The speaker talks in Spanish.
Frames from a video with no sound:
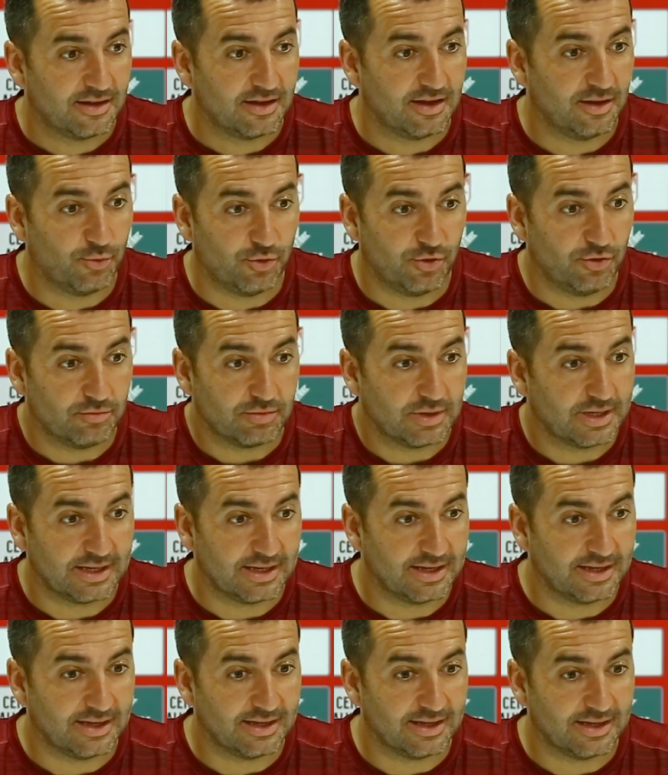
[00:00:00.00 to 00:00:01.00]
Y bueno,
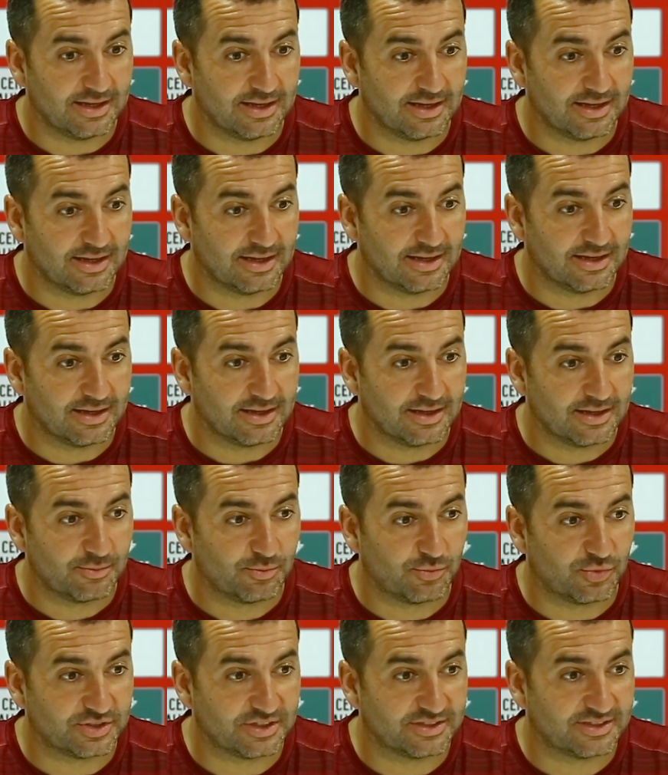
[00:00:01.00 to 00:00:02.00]
eh,
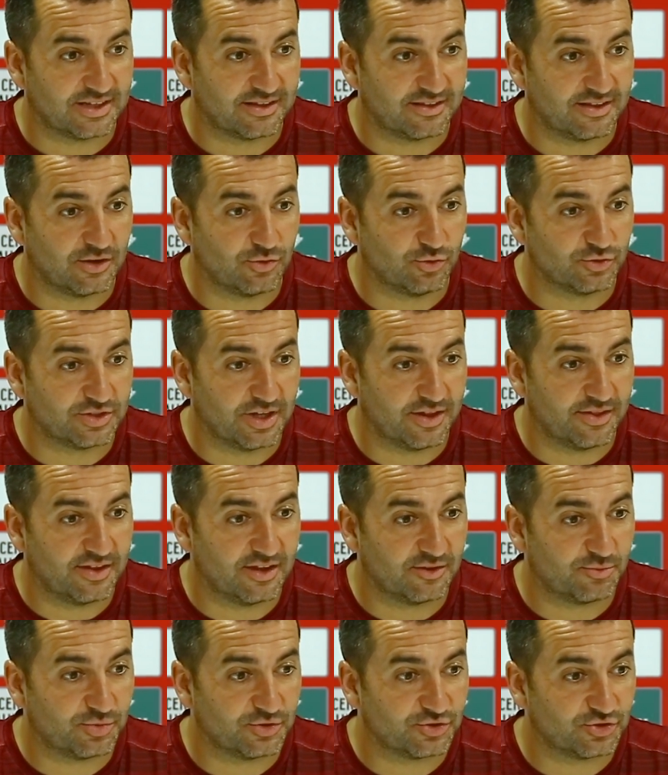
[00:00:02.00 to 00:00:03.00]
pues estas
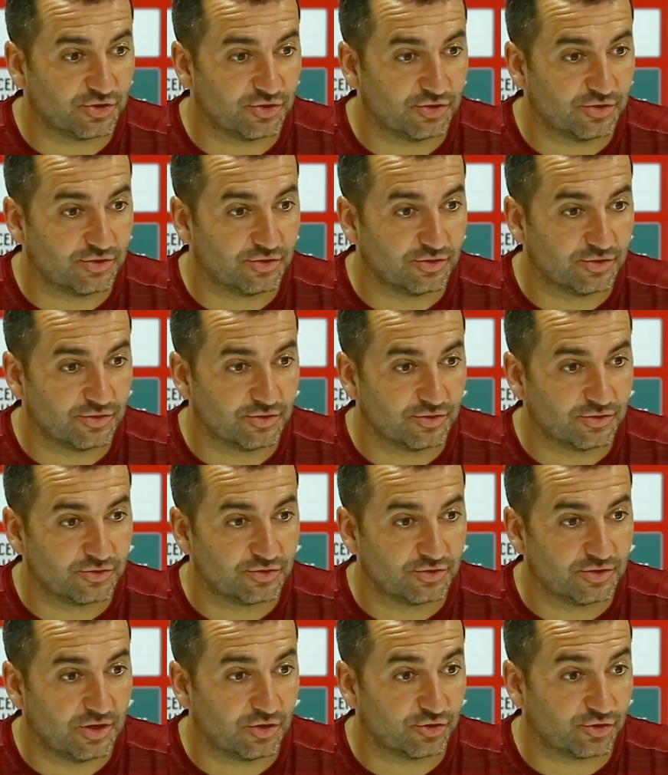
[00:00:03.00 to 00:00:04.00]
circunstancias pues son...
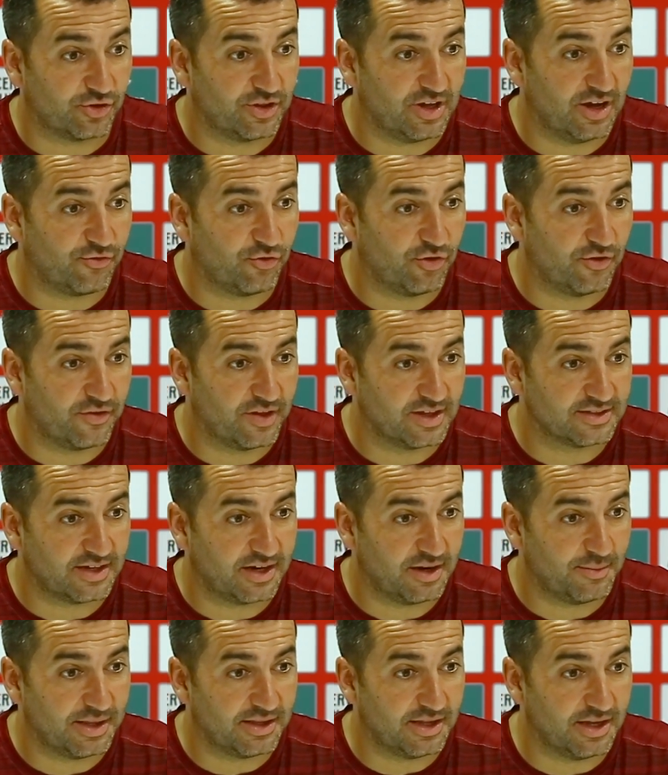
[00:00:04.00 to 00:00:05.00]
El otro día fue Fede
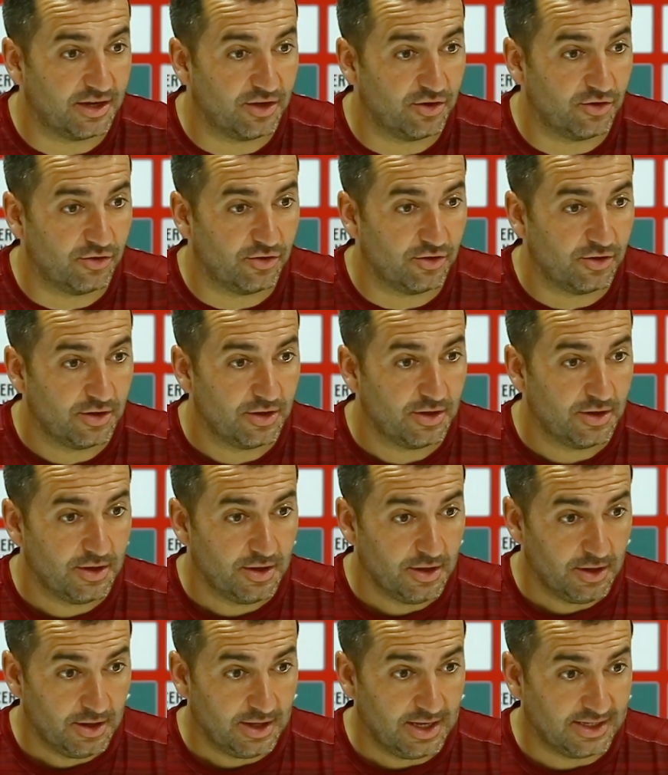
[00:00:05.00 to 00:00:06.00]
San
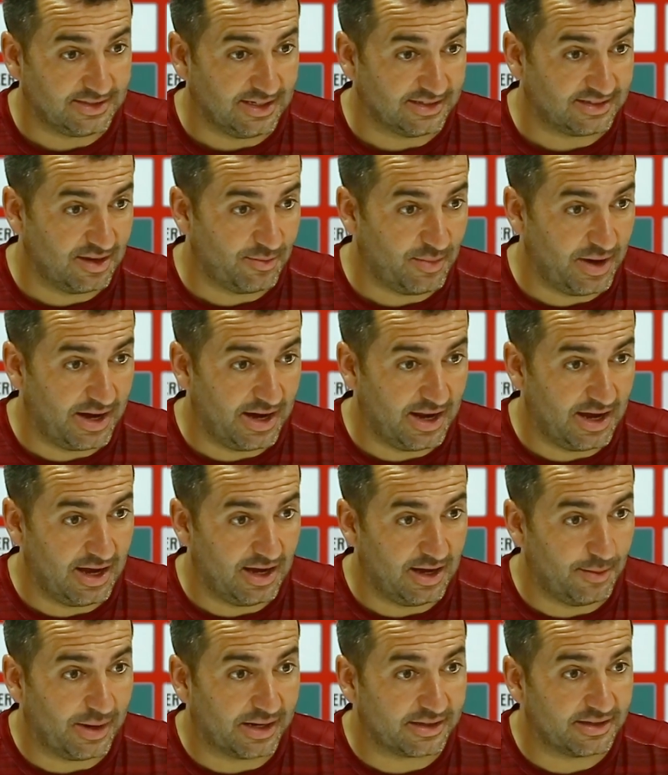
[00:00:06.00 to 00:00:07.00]
esta
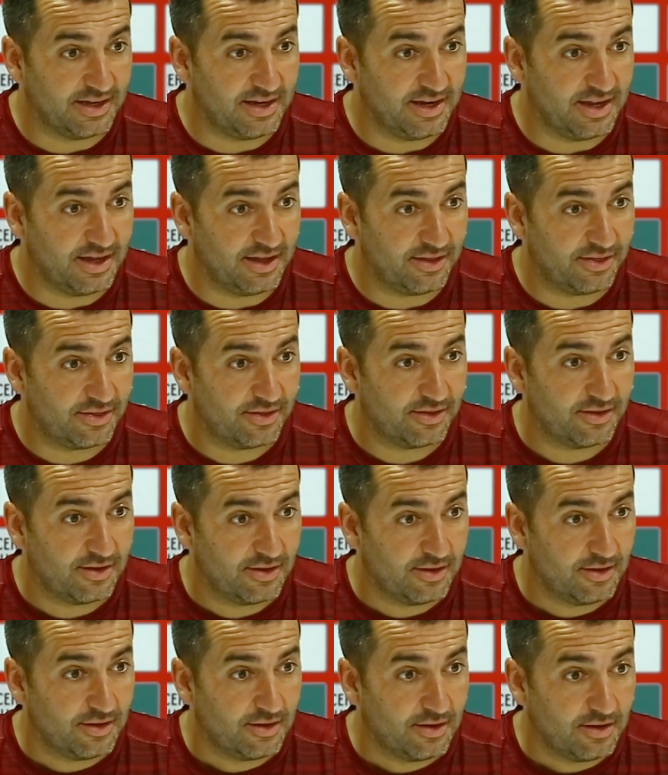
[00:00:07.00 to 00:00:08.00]
semana Martínez.
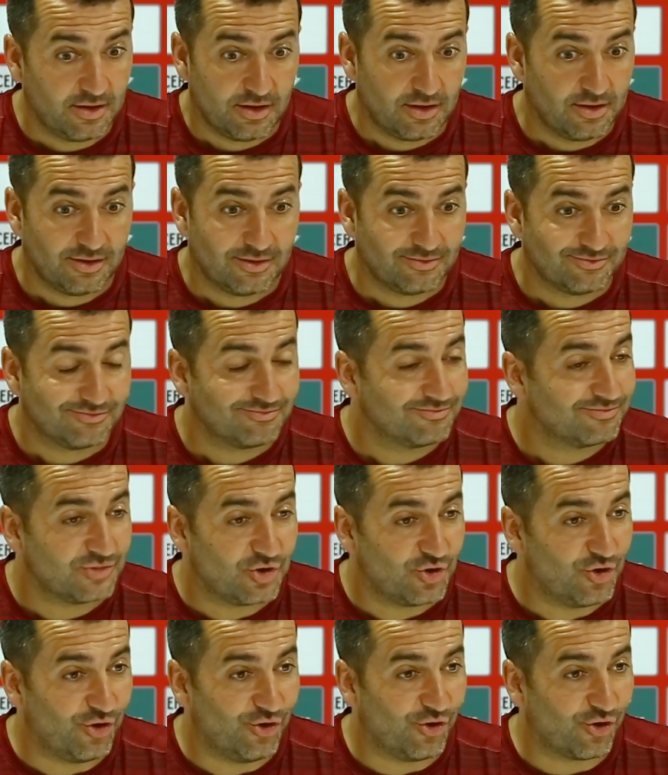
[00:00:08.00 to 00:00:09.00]

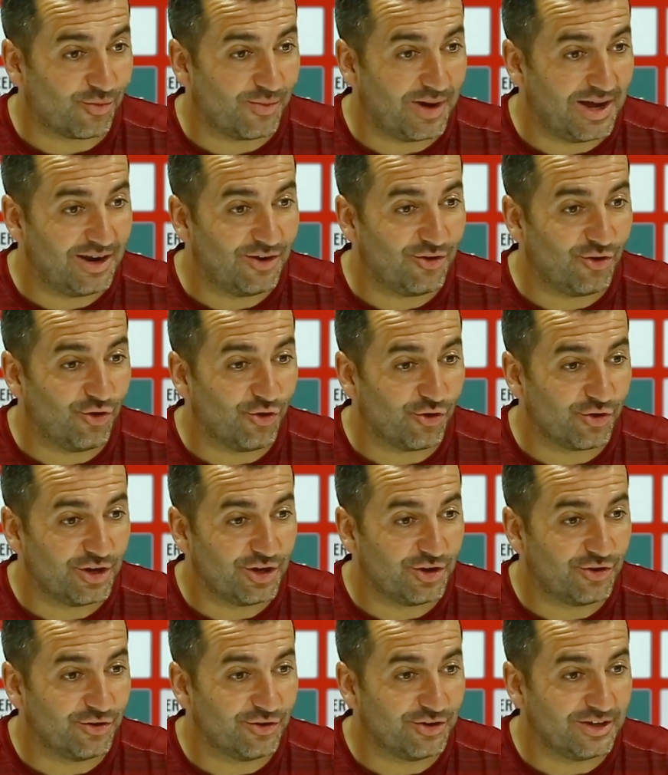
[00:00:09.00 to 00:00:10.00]
Lo normal, lo
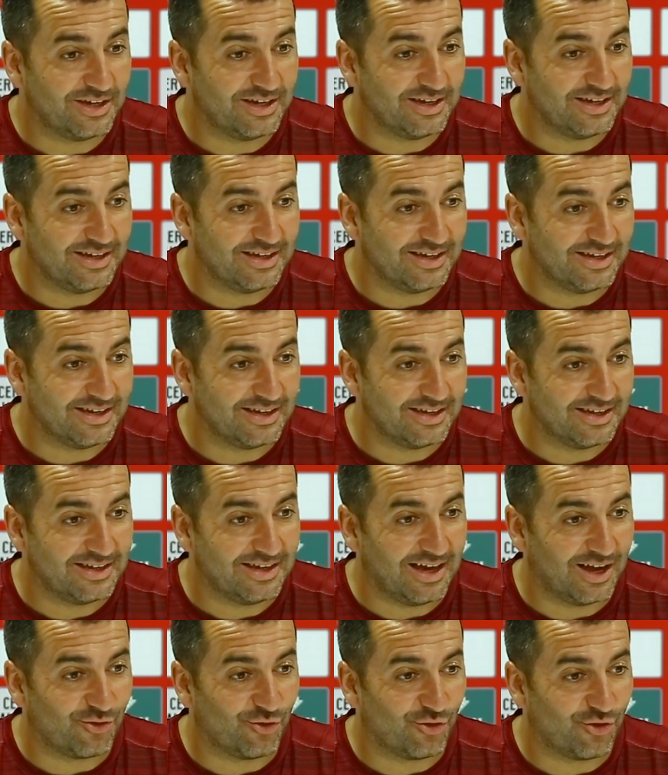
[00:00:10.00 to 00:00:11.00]
lógico
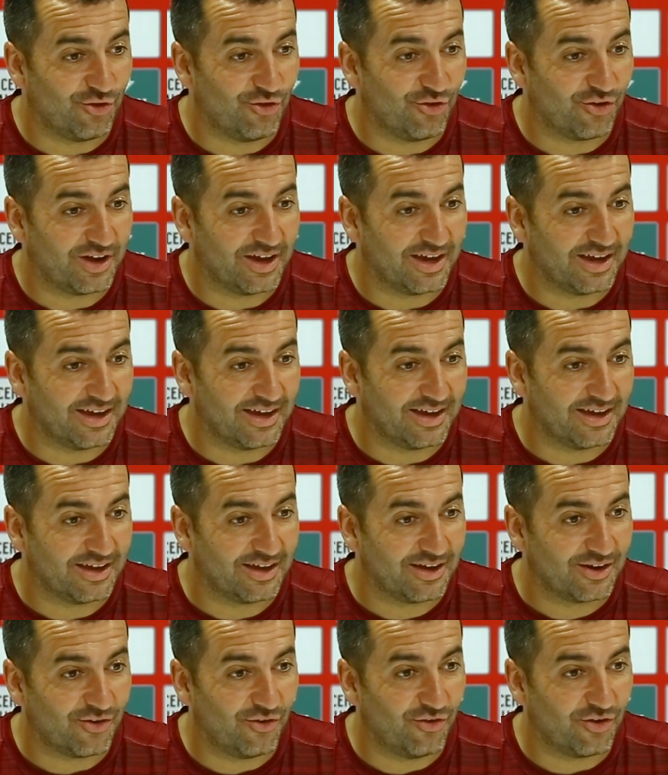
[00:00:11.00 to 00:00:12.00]
y, algo con lo,
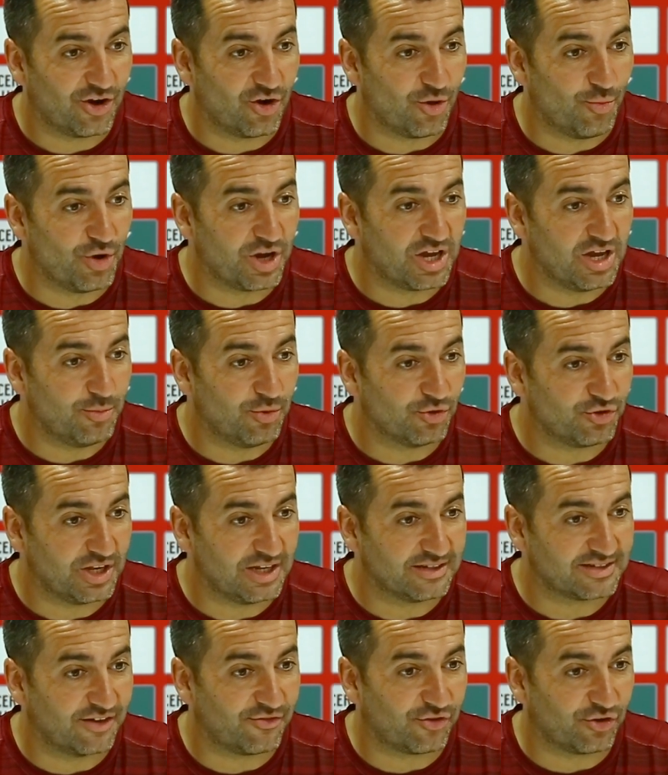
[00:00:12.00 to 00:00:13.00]
que, con lo que como equipo
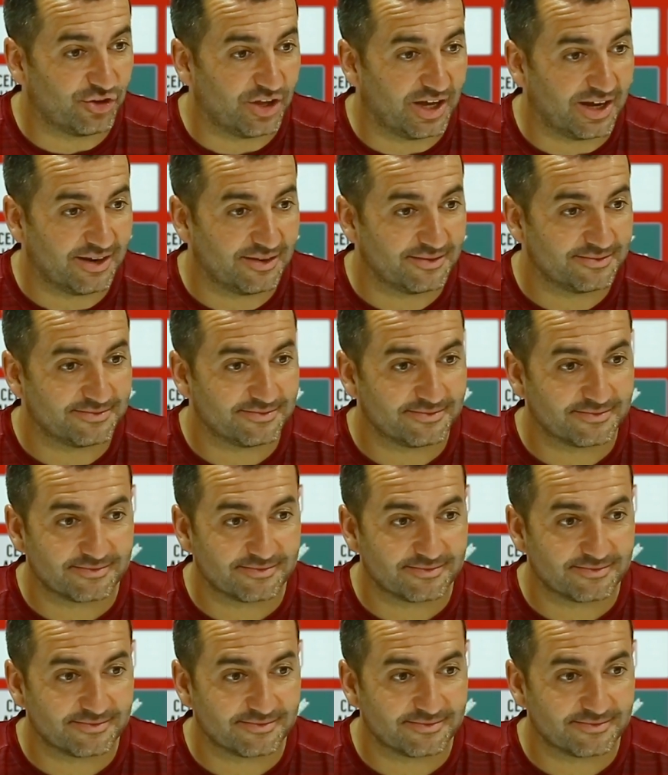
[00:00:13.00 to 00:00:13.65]
tienes que afrontar.